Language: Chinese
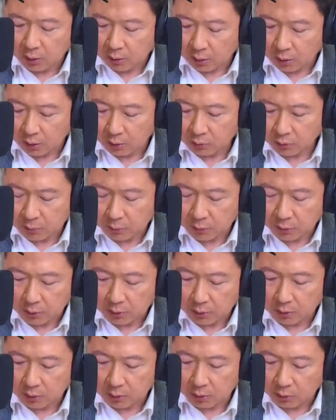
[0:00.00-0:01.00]
哦，是不
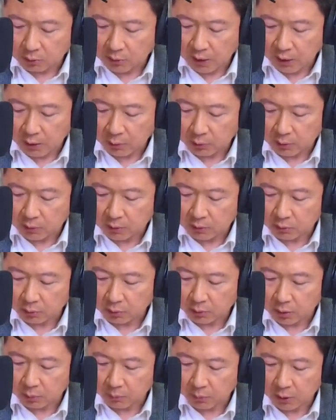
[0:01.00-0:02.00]
是油价会持
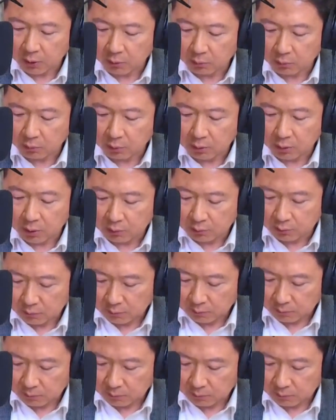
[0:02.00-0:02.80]
续的偏弱呢？